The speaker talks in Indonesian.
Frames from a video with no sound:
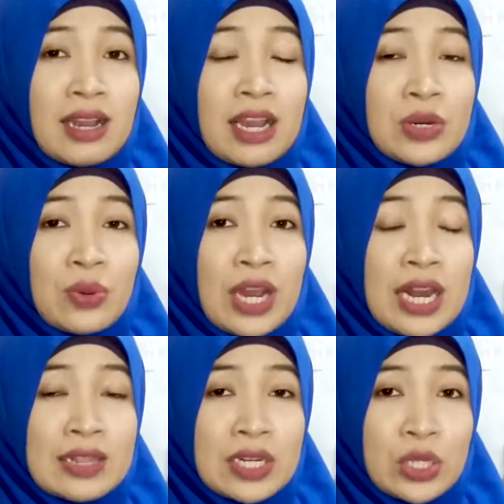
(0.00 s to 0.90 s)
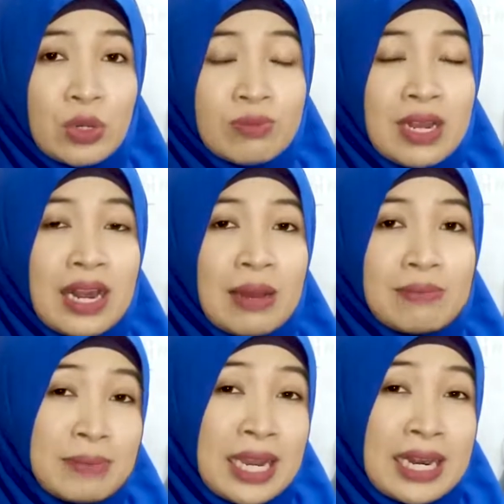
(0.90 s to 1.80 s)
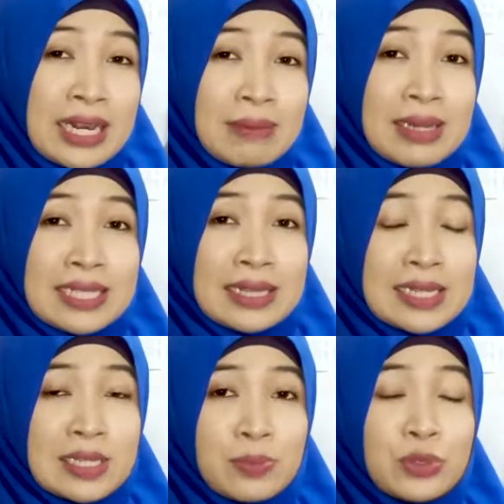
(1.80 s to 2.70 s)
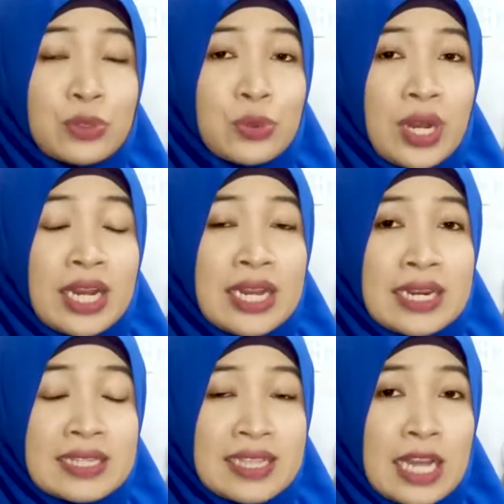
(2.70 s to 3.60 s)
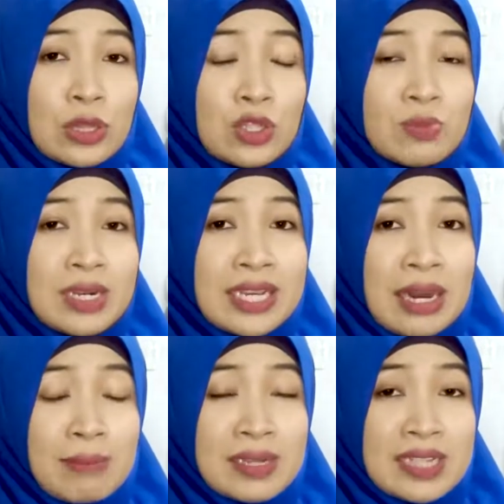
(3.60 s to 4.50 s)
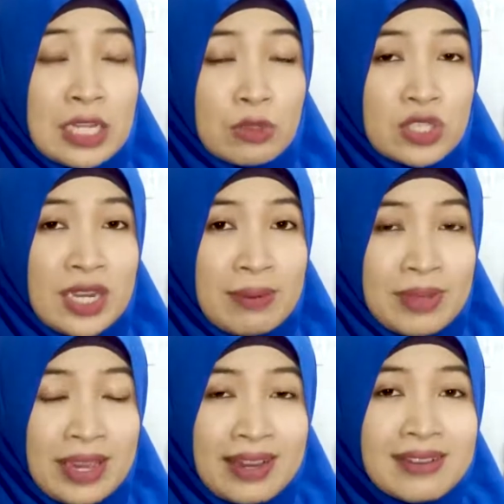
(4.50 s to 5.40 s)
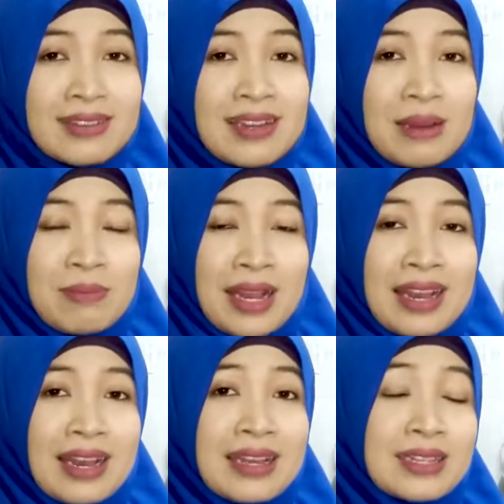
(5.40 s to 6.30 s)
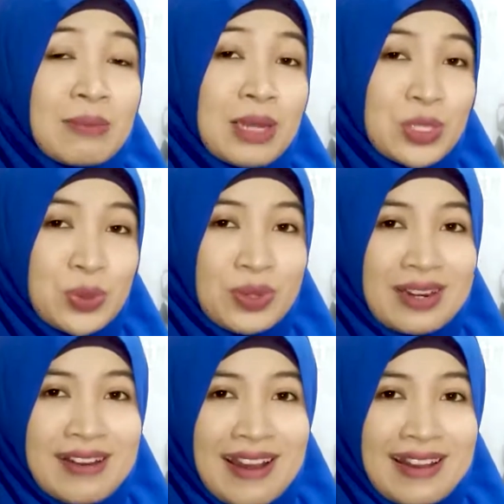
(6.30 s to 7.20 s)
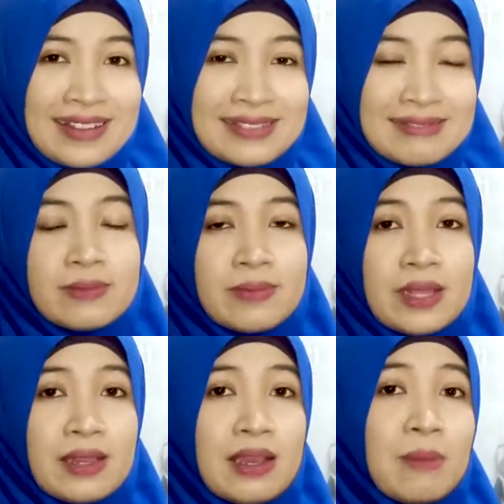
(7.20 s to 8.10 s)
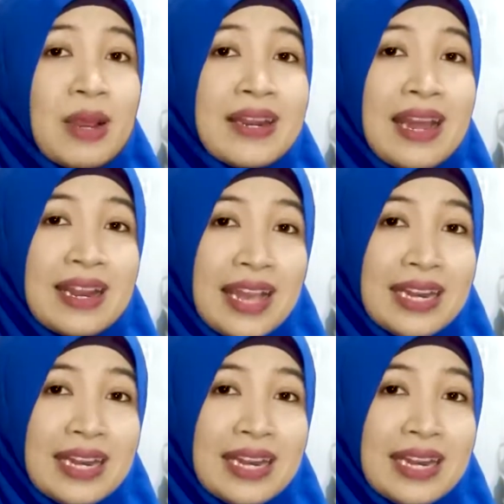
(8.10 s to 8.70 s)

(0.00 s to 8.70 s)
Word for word: kandungan natrium dalam makanan kemasan tersebut kurang dari 100 mg per 100 gramnya, maka termasuk rendah. Pengendalian